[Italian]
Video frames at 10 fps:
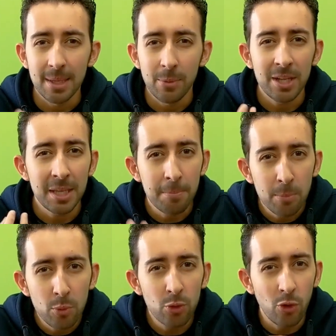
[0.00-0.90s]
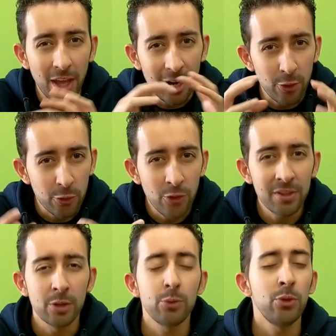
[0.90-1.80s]
sapore di burro che
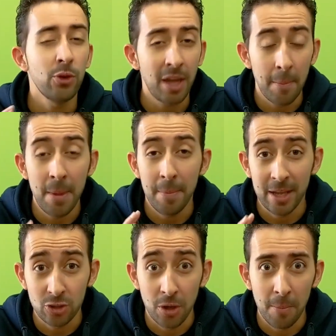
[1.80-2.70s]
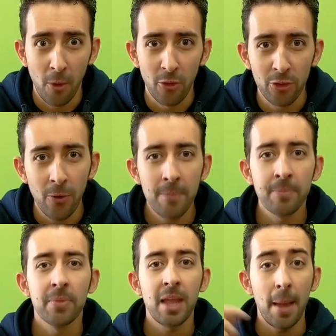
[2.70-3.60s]
arrotonda tutto che a me piace
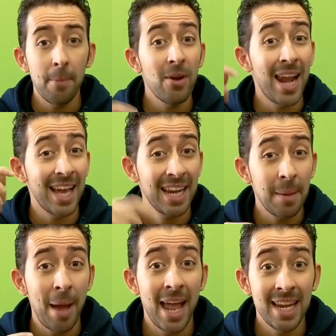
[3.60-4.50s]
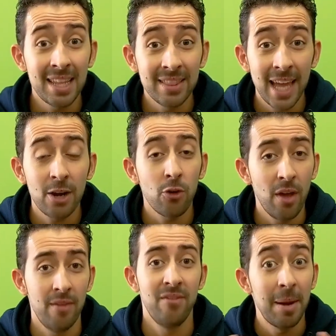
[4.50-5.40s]
molto. E poi la crema
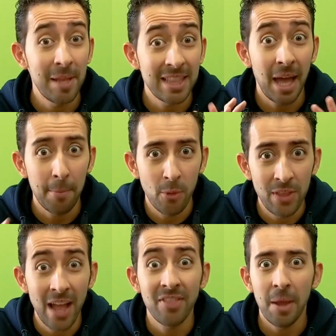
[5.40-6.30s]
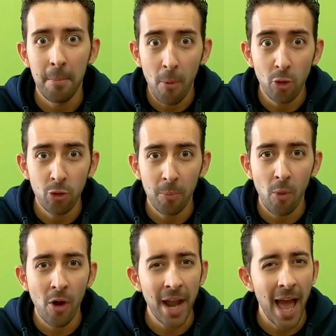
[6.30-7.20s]
all'interno è veramente abbondante, molto
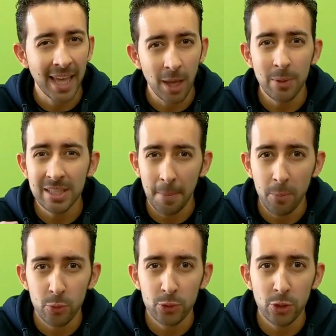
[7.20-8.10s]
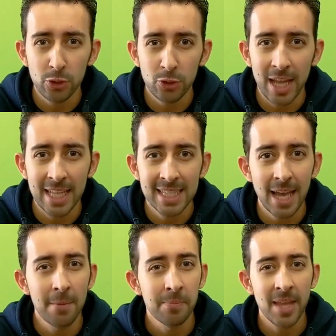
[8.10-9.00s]
buona, anche questa è piuttosto
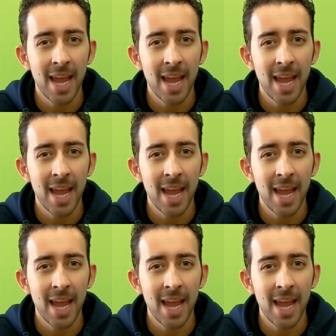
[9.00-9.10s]
densa